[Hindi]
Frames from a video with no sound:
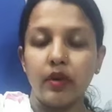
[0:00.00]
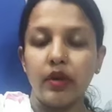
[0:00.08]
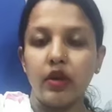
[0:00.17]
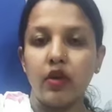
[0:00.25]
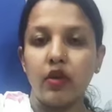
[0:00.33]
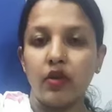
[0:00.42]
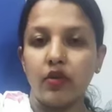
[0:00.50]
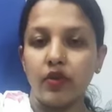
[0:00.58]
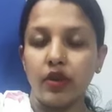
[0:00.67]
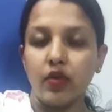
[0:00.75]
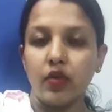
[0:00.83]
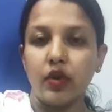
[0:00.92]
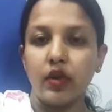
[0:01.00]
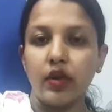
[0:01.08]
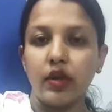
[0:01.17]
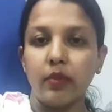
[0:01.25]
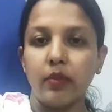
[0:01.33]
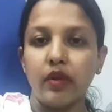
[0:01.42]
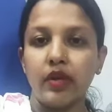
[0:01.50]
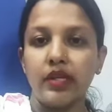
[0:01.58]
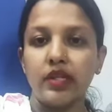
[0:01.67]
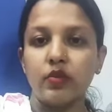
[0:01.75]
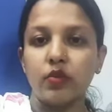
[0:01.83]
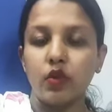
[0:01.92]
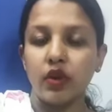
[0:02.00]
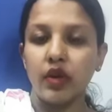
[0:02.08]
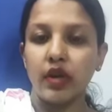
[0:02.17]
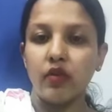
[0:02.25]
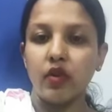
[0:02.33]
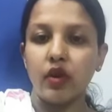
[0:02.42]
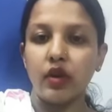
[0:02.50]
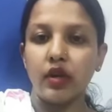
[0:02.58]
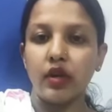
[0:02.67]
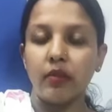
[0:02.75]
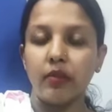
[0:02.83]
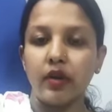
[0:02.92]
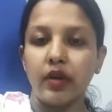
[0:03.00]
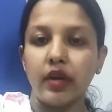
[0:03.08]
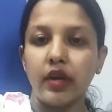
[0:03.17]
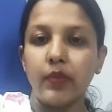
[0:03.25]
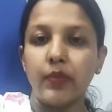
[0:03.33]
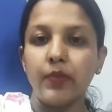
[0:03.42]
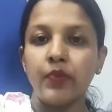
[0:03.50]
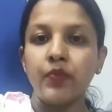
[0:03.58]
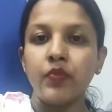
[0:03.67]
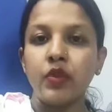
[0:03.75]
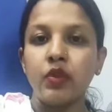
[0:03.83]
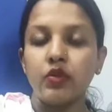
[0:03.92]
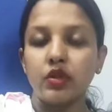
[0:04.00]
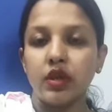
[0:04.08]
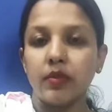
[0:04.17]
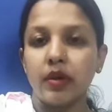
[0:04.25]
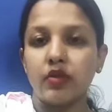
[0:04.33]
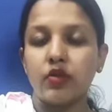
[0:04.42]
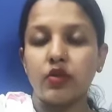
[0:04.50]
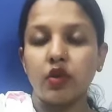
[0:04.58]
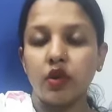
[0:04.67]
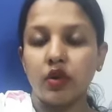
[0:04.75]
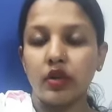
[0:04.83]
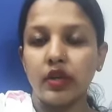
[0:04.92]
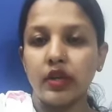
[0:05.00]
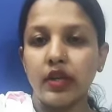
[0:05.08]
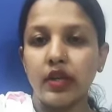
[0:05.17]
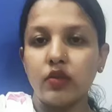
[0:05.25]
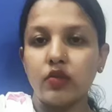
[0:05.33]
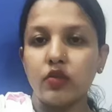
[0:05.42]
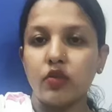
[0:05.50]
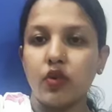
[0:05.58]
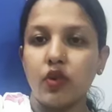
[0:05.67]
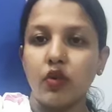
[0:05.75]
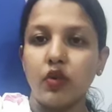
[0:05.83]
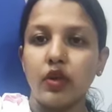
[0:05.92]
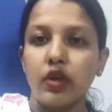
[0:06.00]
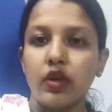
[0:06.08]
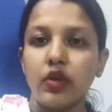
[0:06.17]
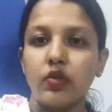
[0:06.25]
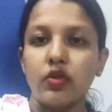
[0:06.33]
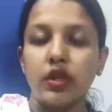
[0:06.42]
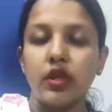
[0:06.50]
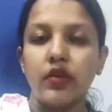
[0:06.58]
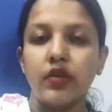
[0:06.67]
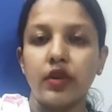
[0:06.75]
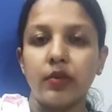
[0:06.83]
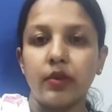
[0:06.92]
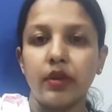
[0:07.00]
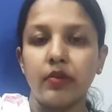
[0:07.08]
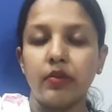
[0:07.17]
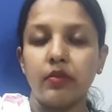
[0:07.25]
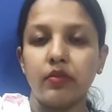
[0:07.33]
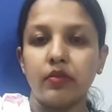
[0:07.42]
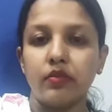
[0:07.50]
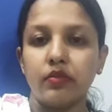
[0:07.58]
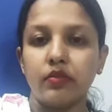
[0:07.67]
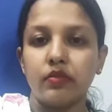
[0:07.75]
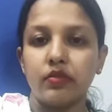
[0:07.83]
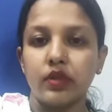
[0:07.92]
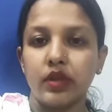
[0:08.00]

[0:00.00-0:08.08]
पड़ेगा कॉफ़ी अवॉइड करना पड़ेगा स्मोकिंग अवॉइड करना पड़ेगा उसके बाद जो डॉक्टर कहेंगे उसको फॉलो करके उसका ट्रीटमेंट